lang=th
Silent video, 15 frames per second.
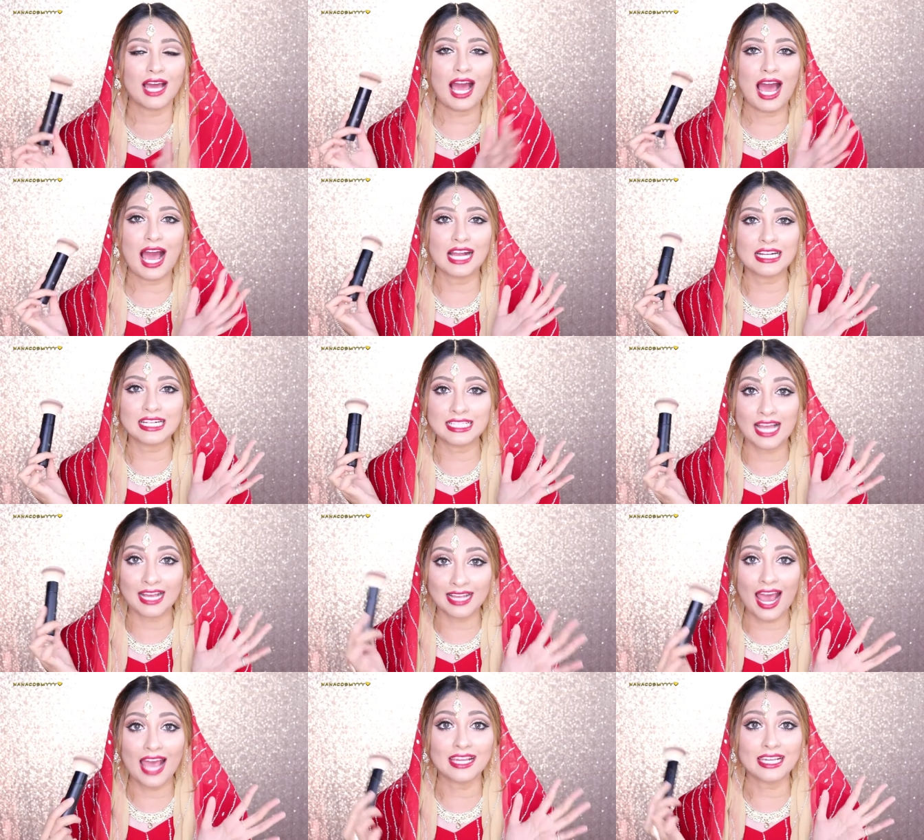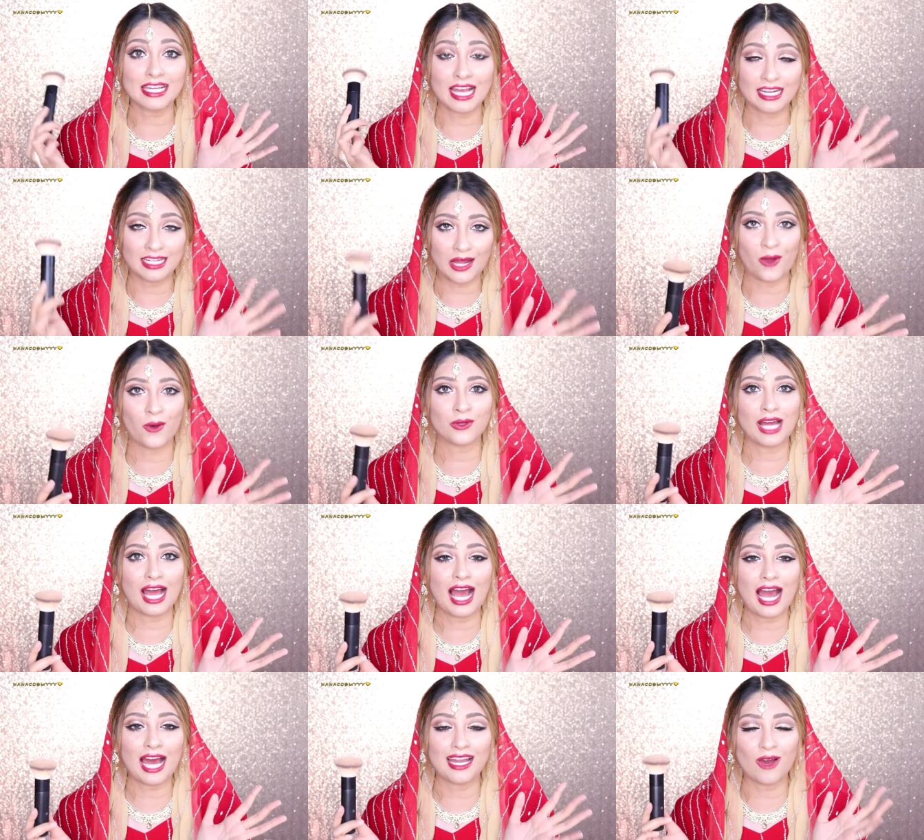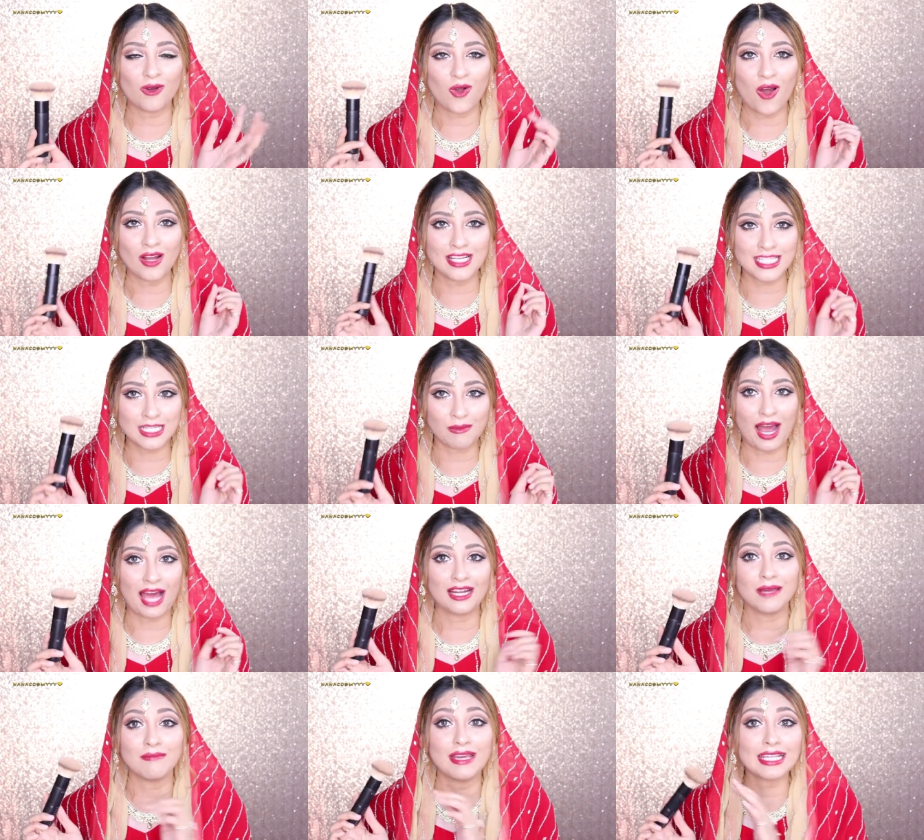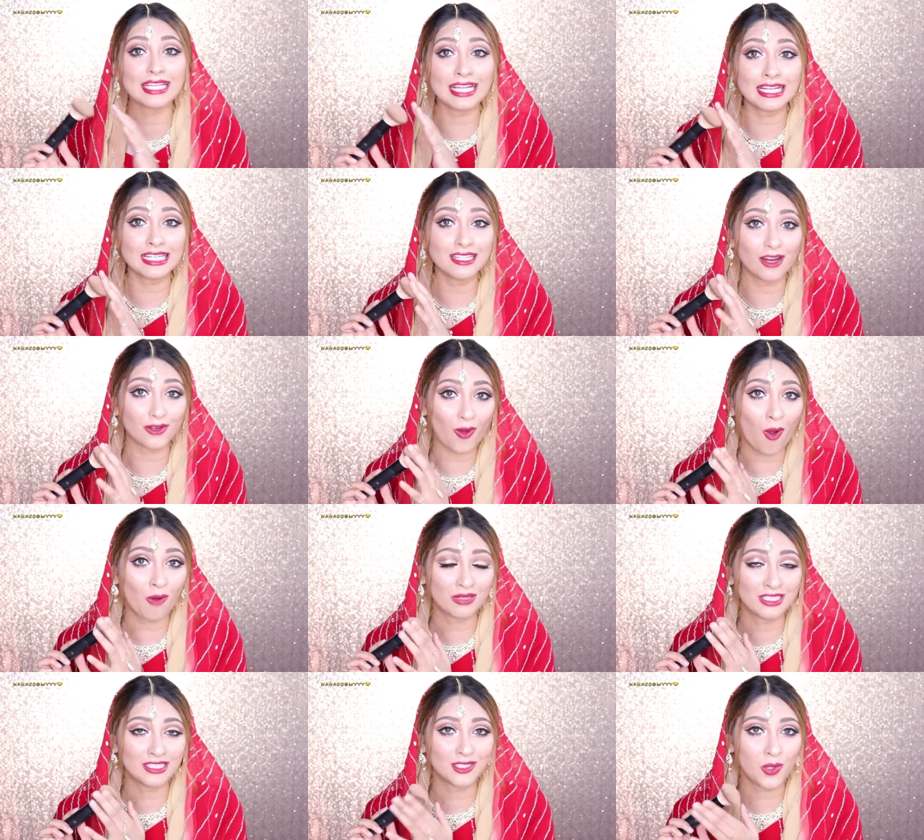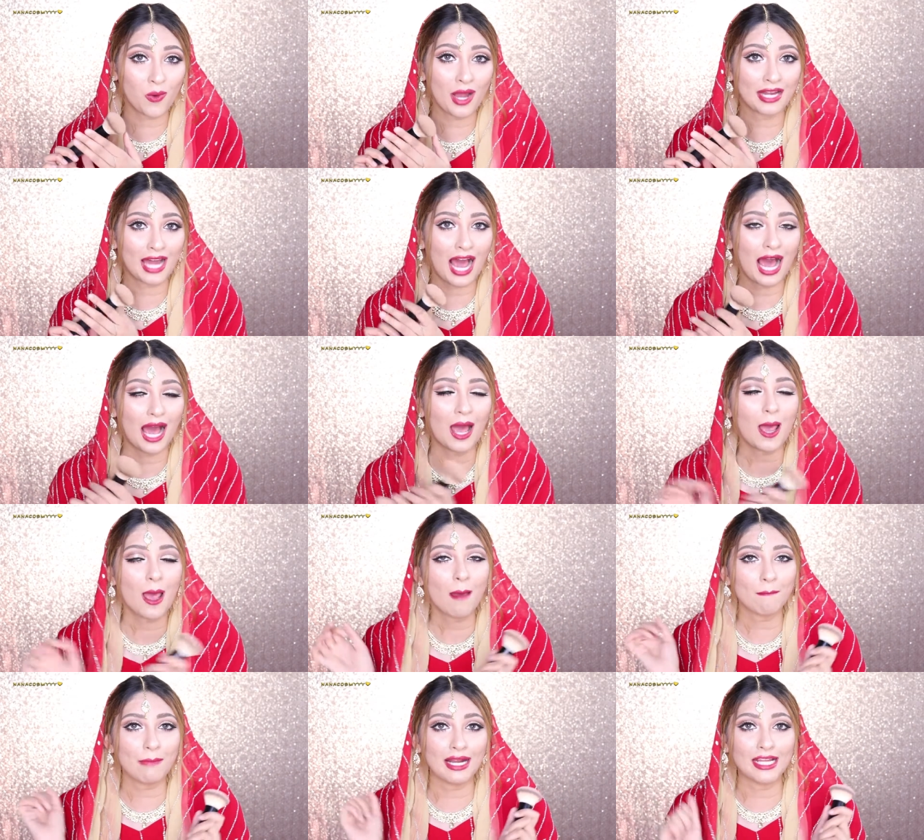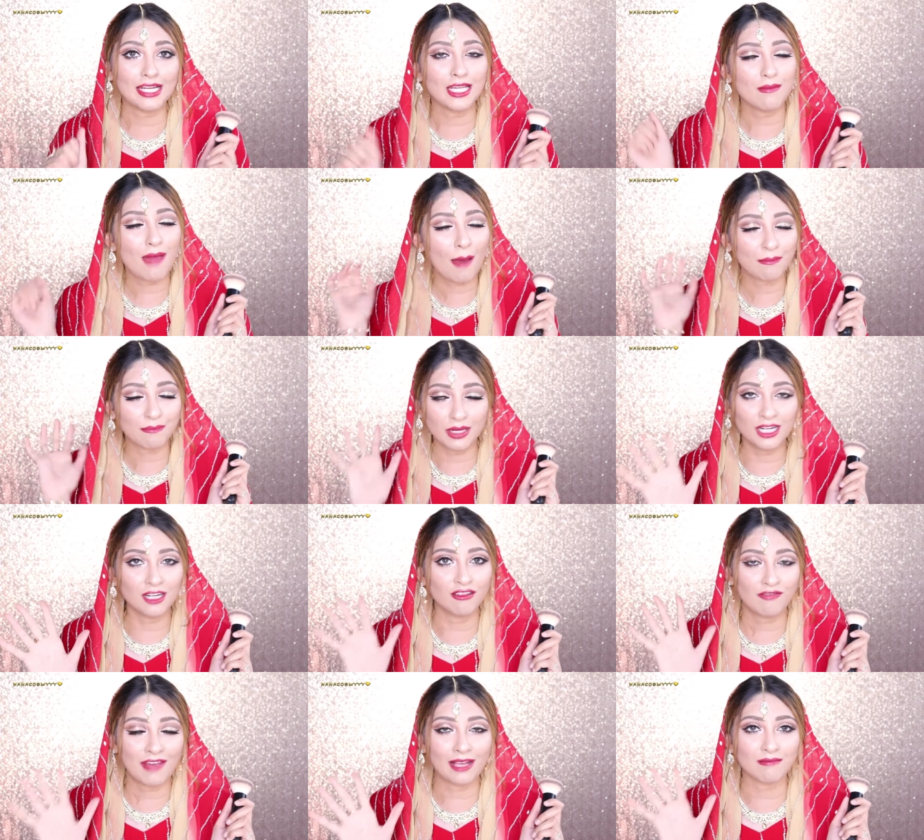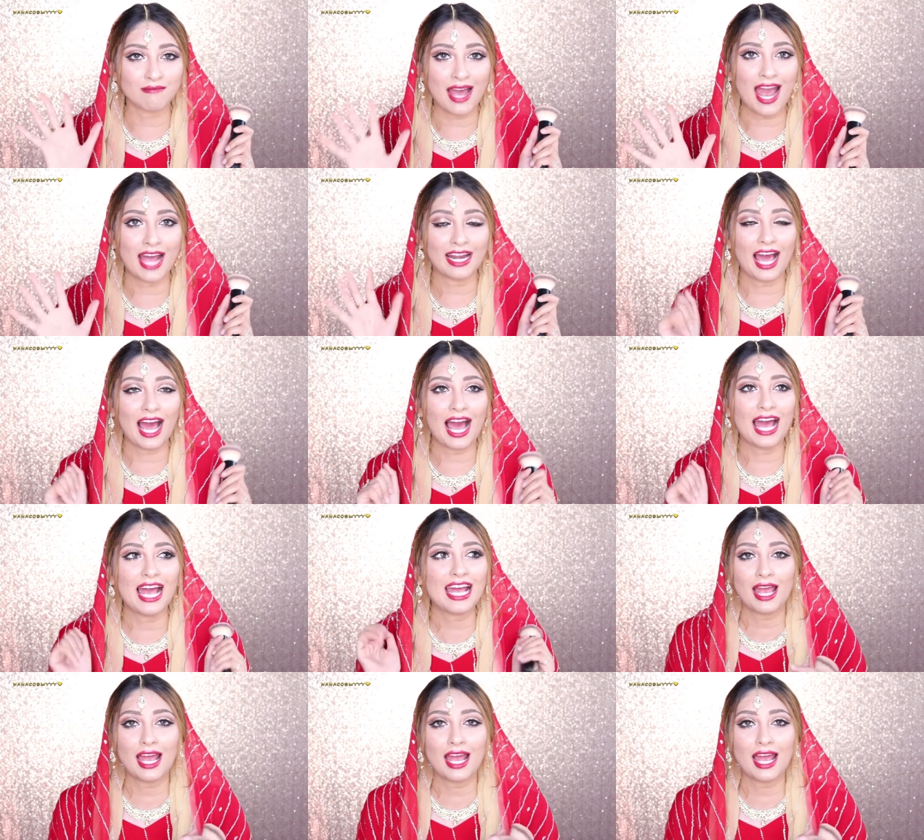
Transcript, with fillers: นะคะเกลี่ยง่ายเกลี่ยเร็วนะคะ แล้วก็ที่สำคัญเลยไม่กินเนื้อรองพื้นด้วยนะคะเป็นอะไรที่แบบเพอร์เฟกมากนะคะ